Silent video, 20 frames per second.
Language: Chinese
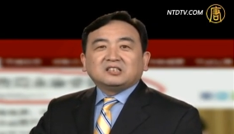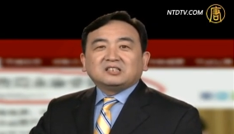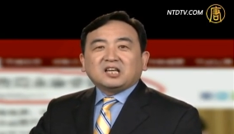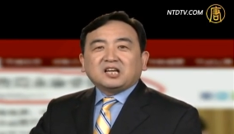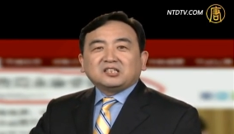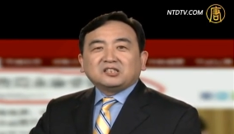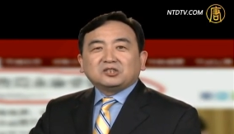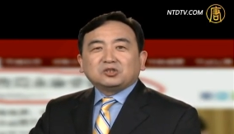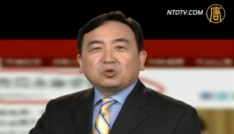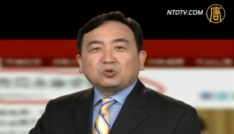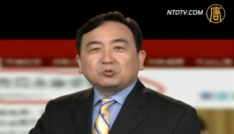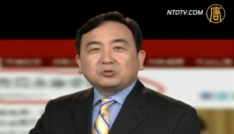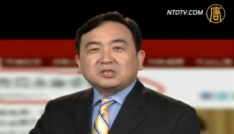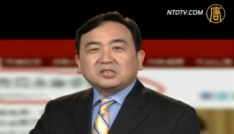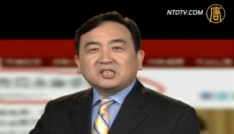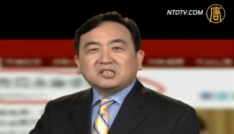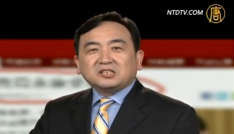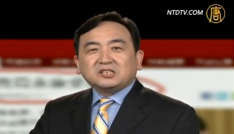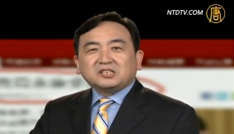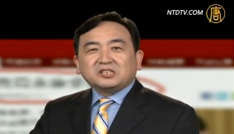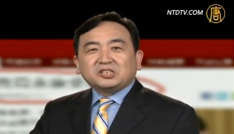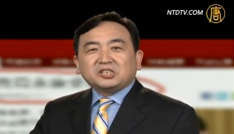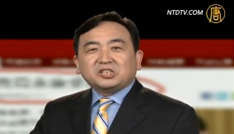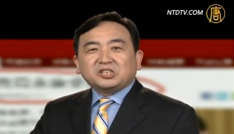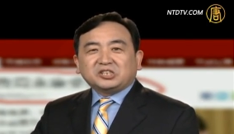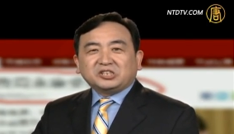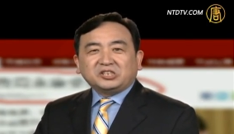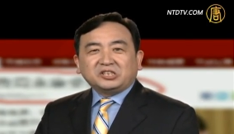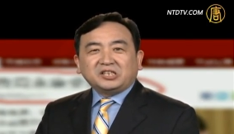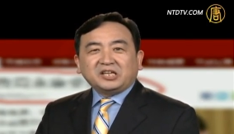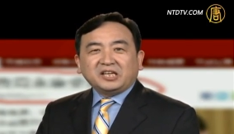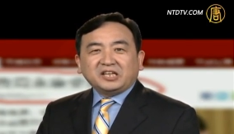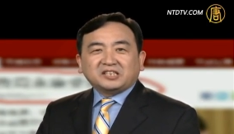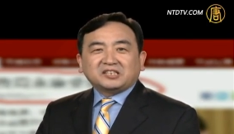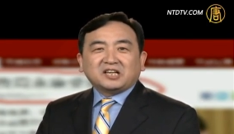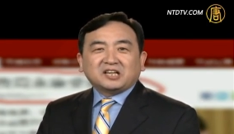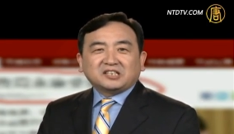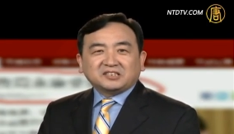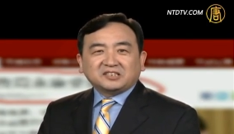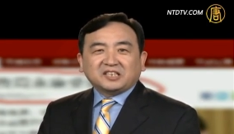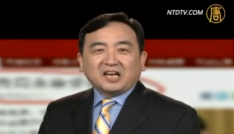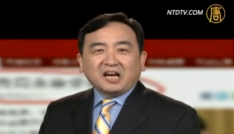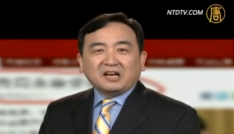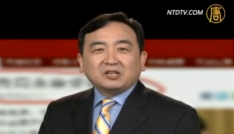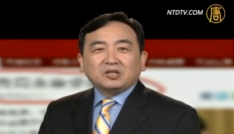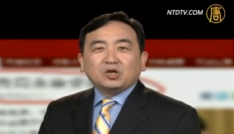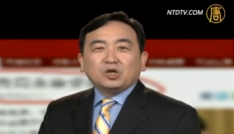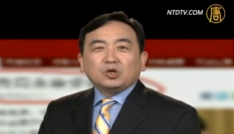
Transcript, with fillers: 但是从政治实力上讲，